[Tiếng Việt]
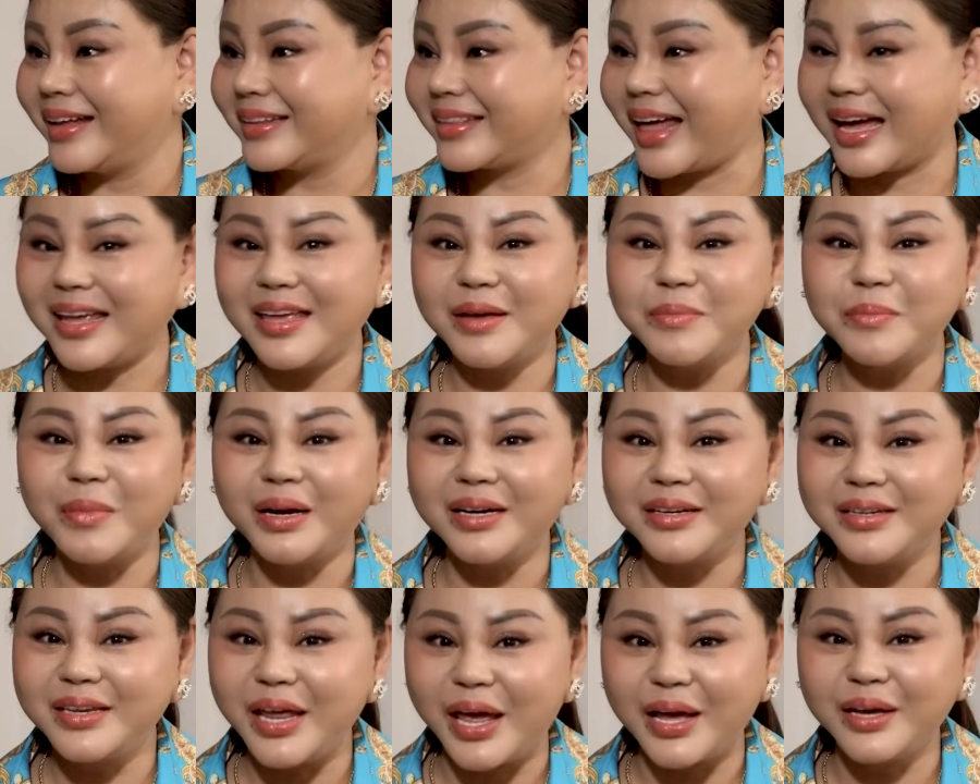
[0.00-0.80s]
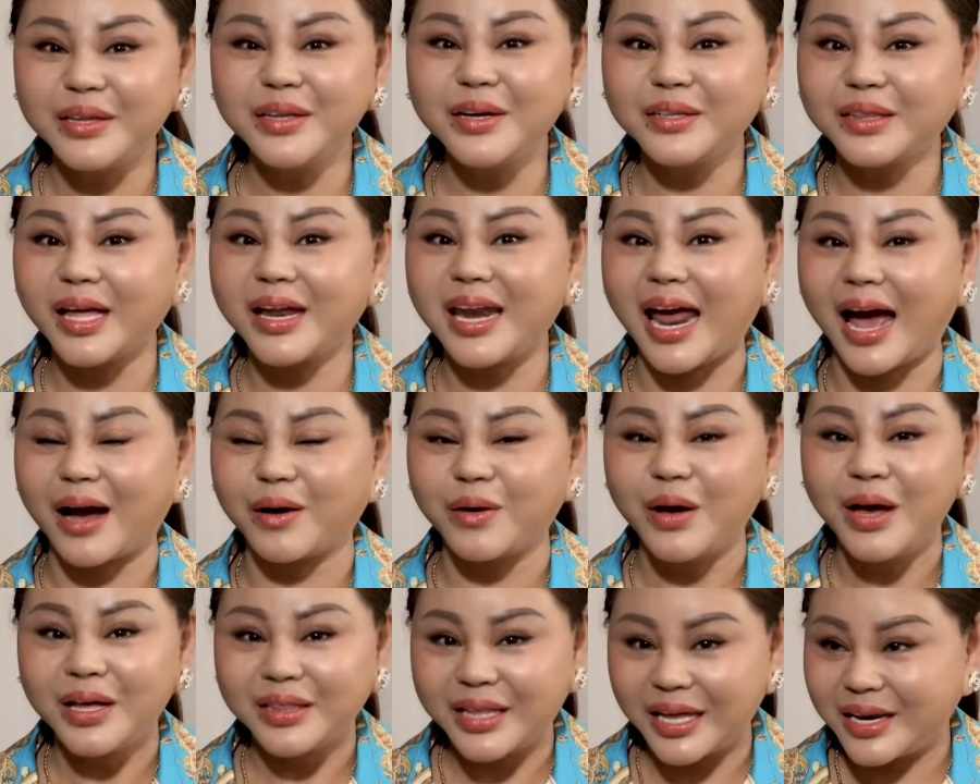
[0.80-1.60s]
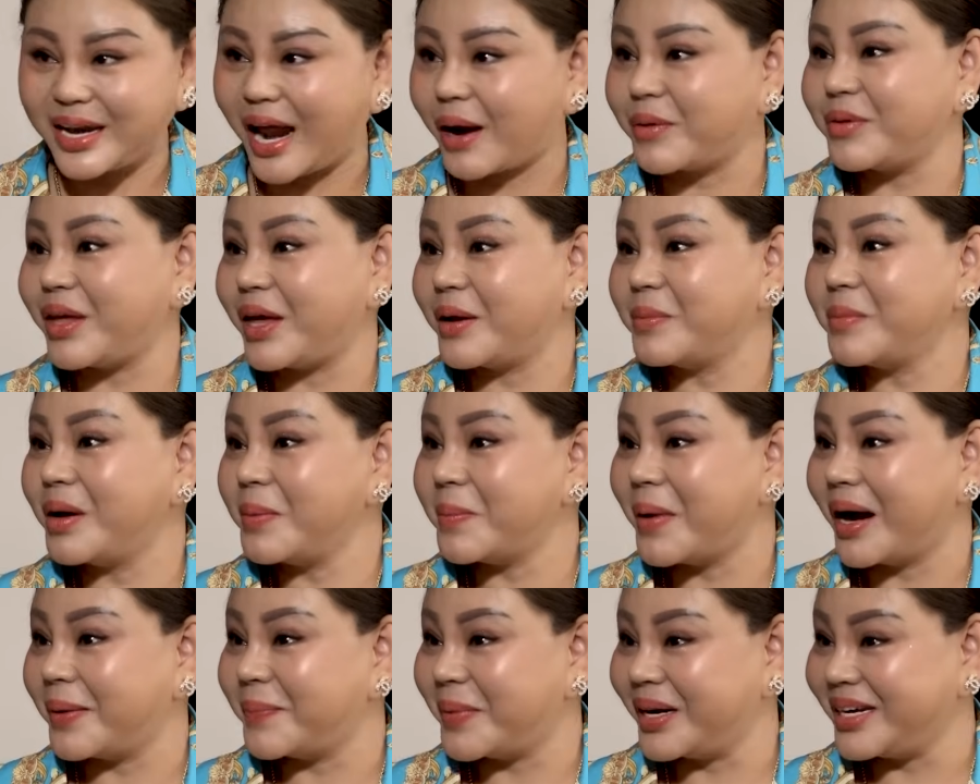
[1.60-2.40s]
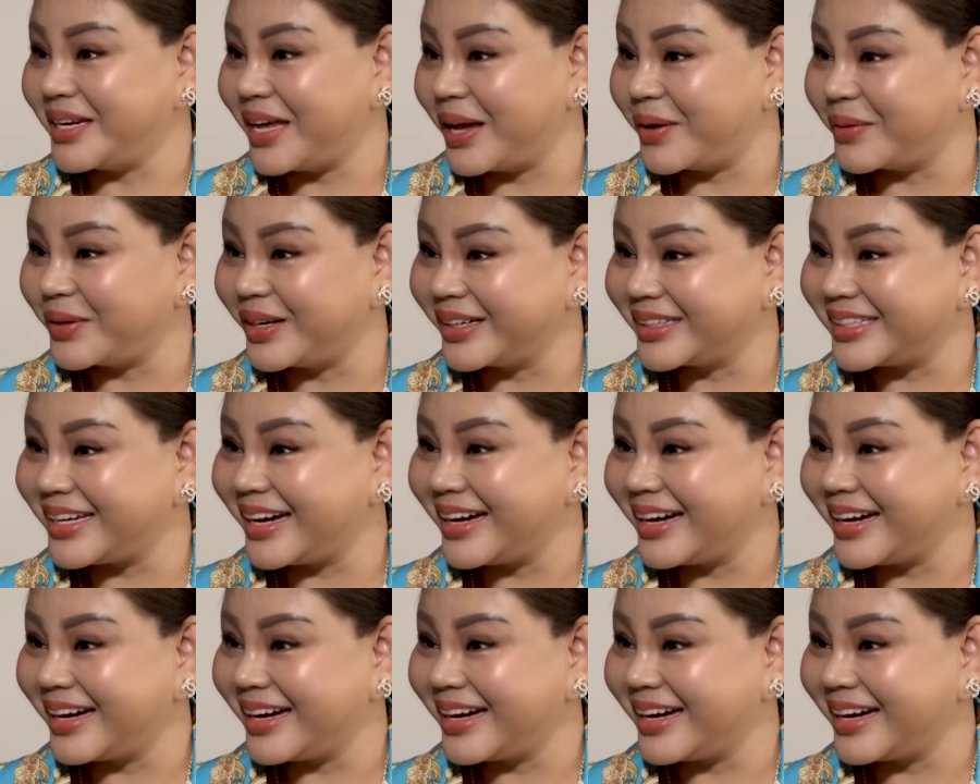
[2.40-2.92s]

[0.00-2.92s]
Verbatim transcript: tại vì mình diễn như thế nào thì đạo diễn mới mời mình nhiều được